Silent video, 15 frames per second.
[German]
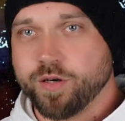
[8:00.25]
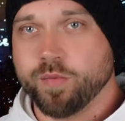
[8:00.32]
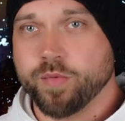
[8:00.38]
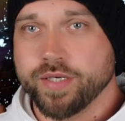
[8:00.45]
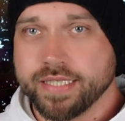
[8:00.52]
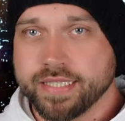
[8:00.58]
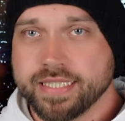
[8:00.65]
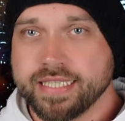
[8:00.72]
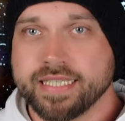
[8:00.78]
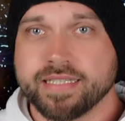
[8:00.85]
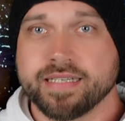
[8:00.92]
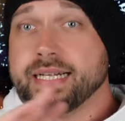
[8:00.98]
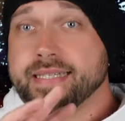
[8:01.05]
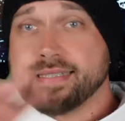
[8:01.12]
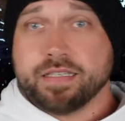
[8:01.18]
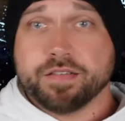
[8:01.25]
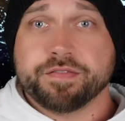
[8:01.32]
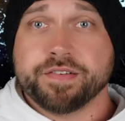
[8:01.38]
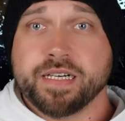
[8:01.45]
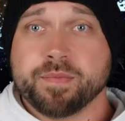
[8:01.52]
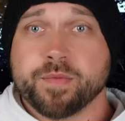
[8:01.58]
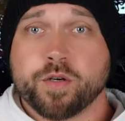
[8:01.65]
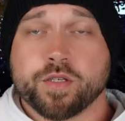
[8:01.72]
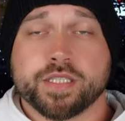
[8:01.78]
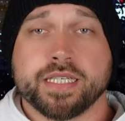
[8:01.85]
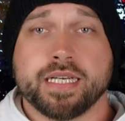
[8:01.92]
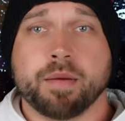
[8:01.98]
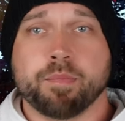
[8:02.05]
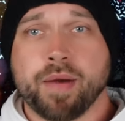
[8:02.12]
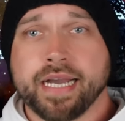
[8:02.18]
kommunizieren, als den Film
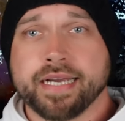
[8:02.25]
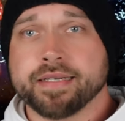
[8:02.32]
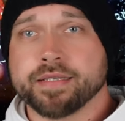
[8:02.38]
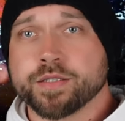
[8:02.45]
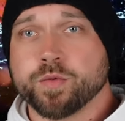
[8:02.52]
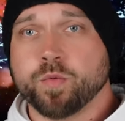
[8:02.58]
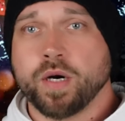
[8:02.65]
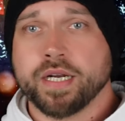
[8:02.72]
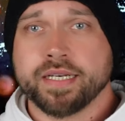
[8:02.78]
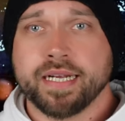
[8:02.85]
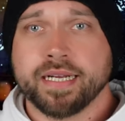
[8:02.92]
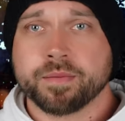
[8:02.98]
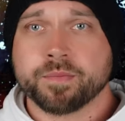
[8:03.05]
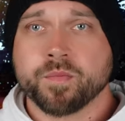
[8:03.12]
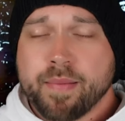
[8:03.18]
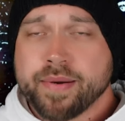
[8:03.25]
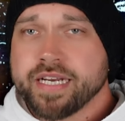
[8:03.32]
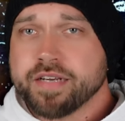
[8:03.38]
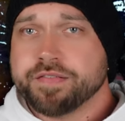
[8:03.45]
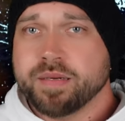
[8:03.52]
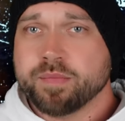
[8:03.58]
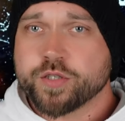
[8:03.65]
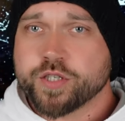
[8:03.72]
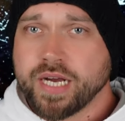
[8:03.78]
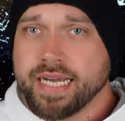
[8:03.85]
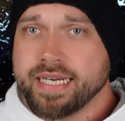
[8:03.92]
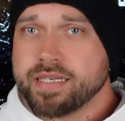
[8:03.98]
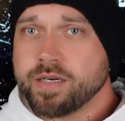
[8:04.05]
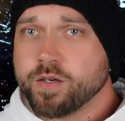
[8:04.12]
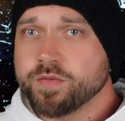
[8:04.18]
Godzilla Minus One nennen. Aber der Film
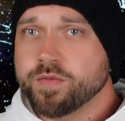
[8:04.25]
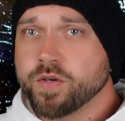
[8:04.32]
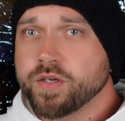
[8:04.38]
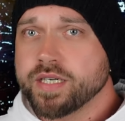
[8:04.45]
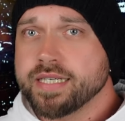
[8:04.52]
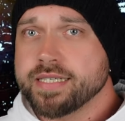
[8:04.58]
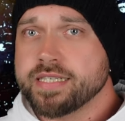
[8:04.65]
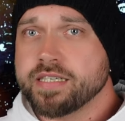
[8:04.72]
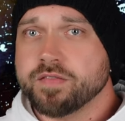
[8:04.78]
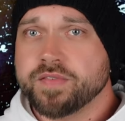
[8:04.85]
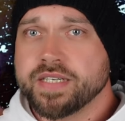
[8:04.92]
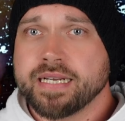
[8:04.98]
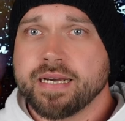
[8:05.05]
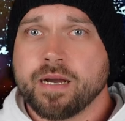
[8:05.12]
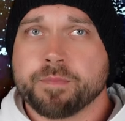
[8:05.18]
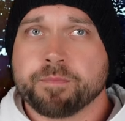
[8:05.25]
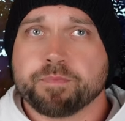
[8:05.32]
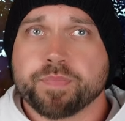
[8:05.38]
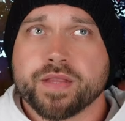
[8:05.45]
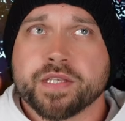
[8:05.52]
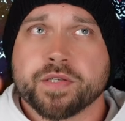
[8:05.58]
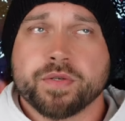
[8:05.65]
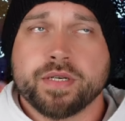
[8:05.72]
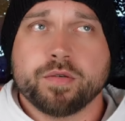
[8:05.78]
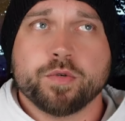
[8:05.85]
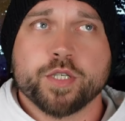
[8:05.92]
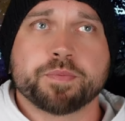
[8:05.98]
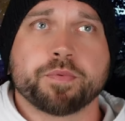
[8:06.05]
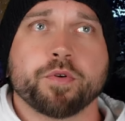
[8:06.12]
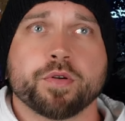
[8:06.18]
scheint auch wirklich wieder zu den
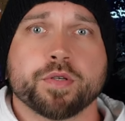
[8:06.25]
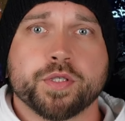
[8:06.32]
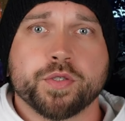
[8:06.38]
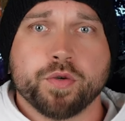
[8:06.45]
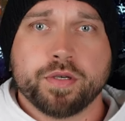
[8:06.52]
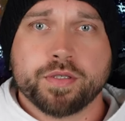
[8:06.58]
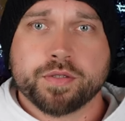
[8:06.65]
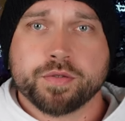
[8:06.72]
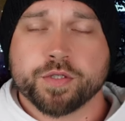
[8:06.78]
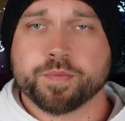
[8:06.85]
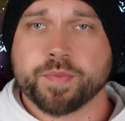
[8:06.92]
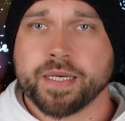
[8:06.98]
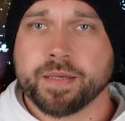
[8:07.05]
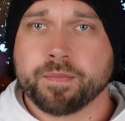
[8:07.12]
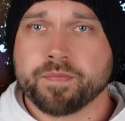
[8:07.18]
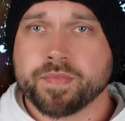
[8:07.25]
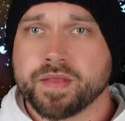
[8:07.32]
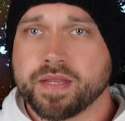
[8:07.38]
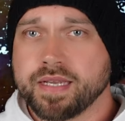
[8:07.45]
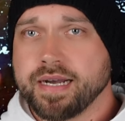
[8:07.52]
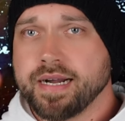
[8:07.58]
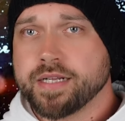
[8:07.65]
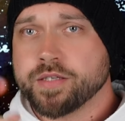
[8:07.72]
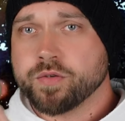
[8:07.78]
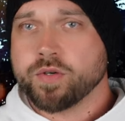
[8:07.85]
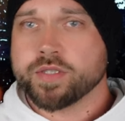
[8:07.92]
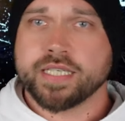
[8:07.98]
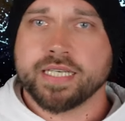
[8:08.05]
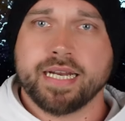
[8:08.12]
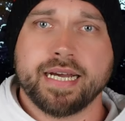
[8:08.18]
Ursprüngen zurückzuspringen. Also
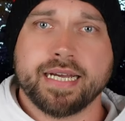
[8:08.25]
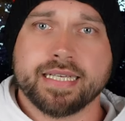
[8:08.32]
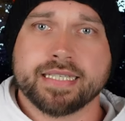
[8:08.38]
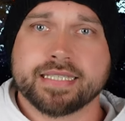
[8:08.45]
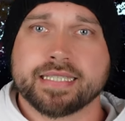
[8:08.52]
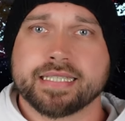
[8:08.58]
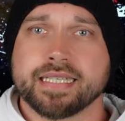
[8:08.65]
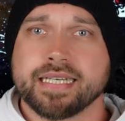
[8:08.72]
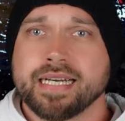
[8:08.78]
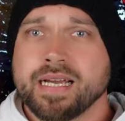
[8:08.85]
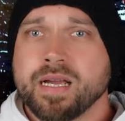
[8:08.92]
Godzilla ist,